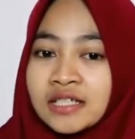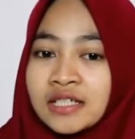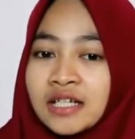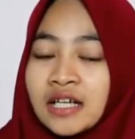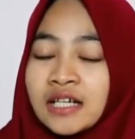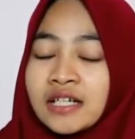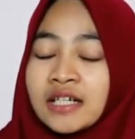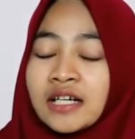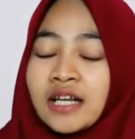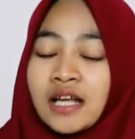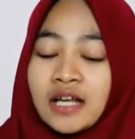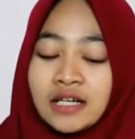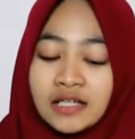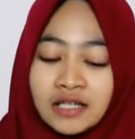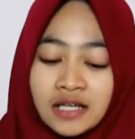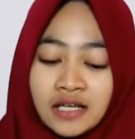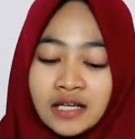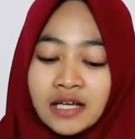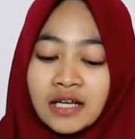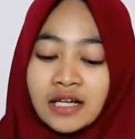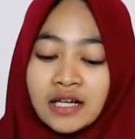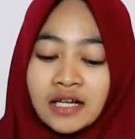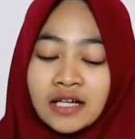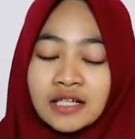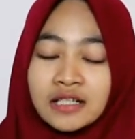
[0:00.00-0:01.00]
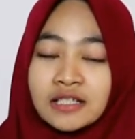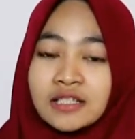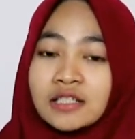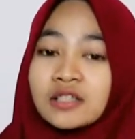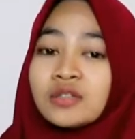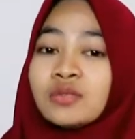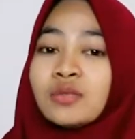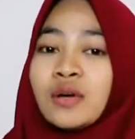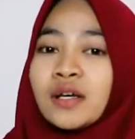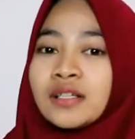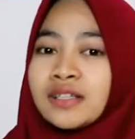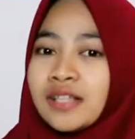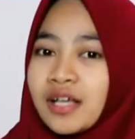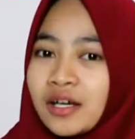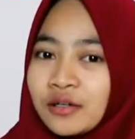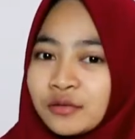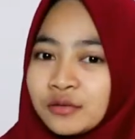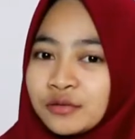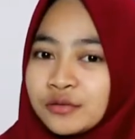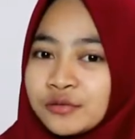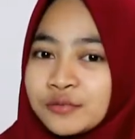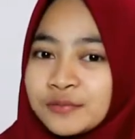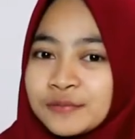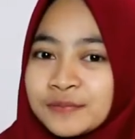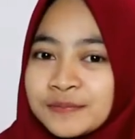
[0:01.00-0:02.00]
dan ada garansi 2
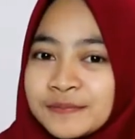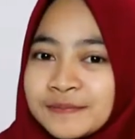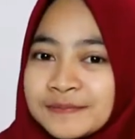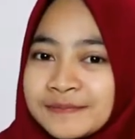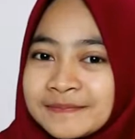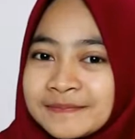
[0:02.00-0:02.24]
tahun.